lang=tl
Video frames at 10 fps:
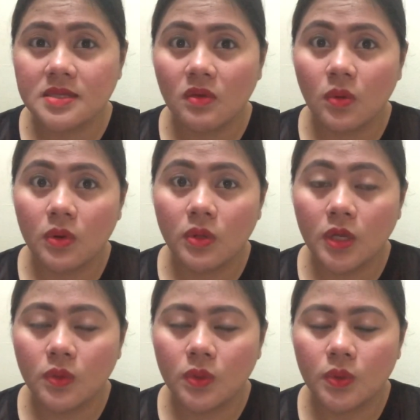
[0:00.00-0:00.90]
siguro.
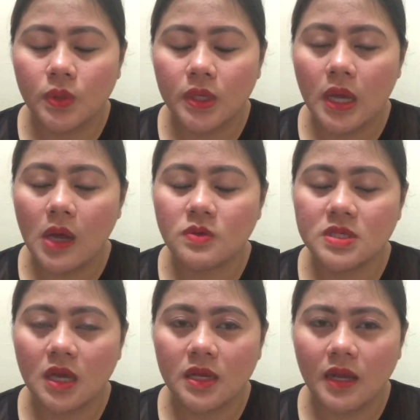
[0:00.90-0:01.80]
Nanonood na ako
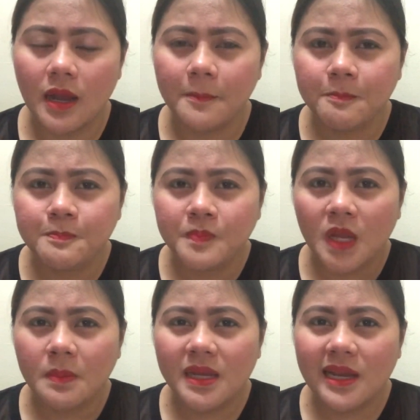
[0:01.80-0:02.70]
sa kanila.
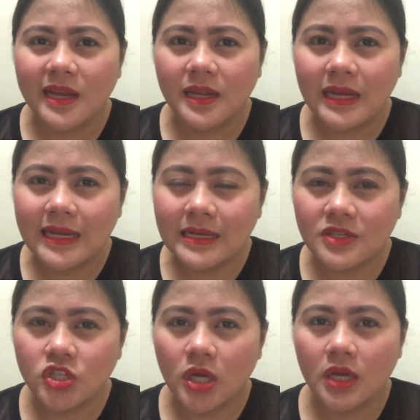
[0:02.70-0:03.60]
Bigla na lang
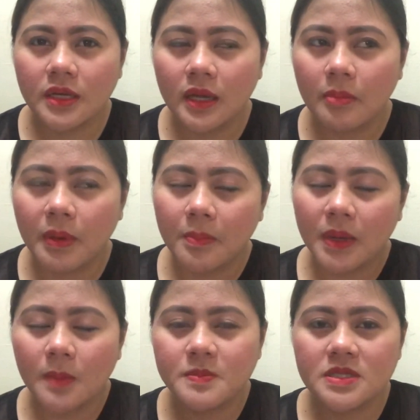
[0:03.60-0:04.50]
siyang nag-pop
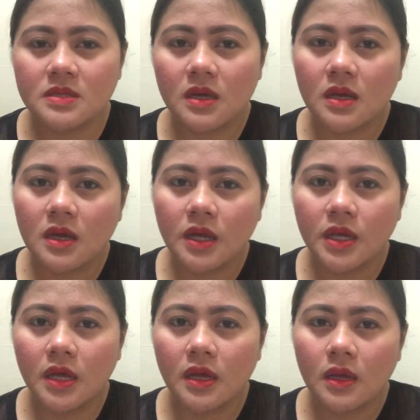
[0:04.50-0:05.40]
up sa
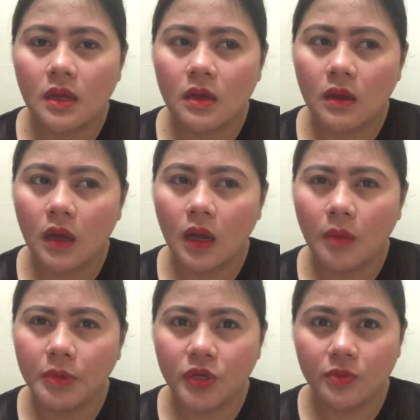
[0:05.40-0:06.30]

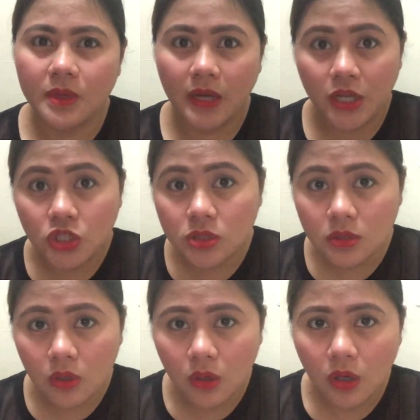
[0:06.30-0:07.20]
um,
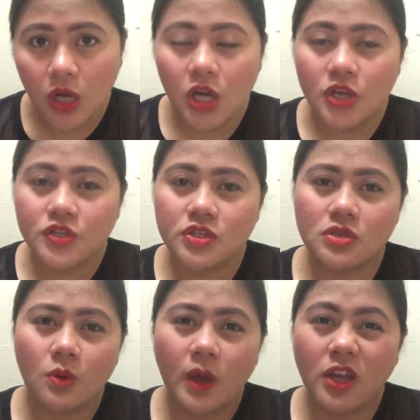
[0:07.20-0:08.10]
recommendation ko.
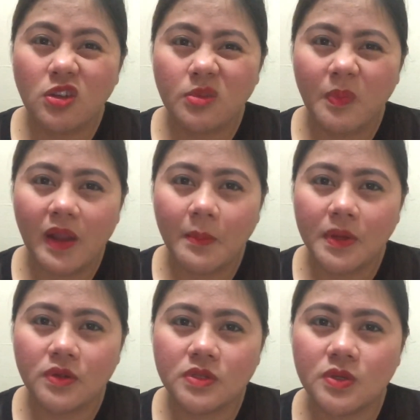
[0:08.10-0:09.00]
So, ayun,
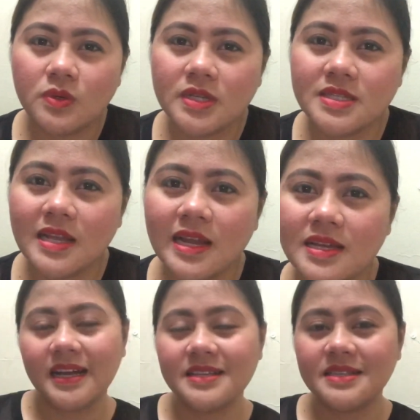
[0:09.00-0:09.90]
pinapanood ko na
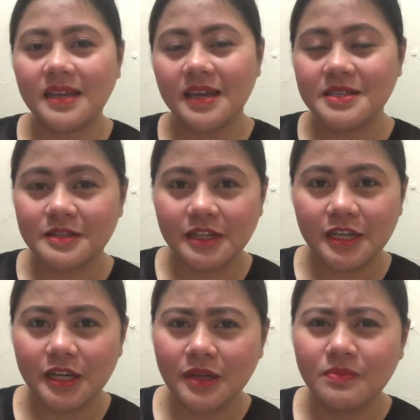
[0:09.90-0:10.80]
sila. Kasi guys,
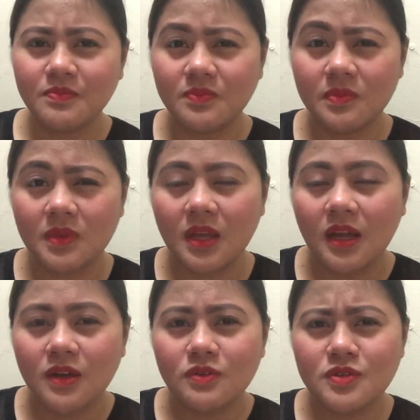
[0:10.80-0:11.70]
um,
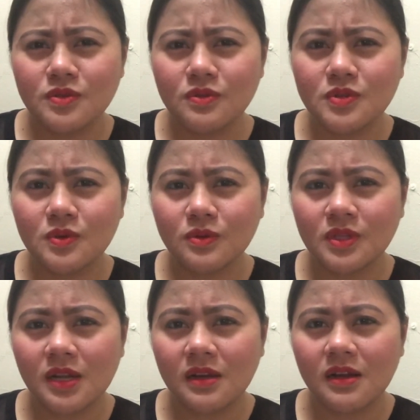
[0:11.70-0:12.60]
gustong gusto ko
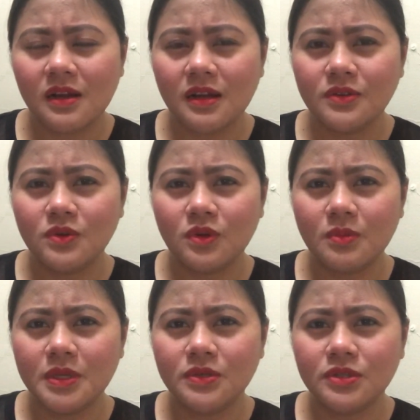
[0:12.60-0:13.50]
talagang ano,
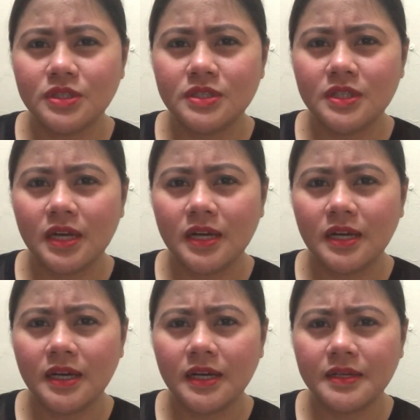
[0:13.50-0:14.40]
manood
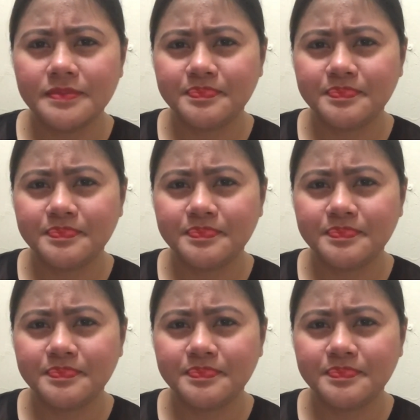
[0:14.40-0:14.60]
ng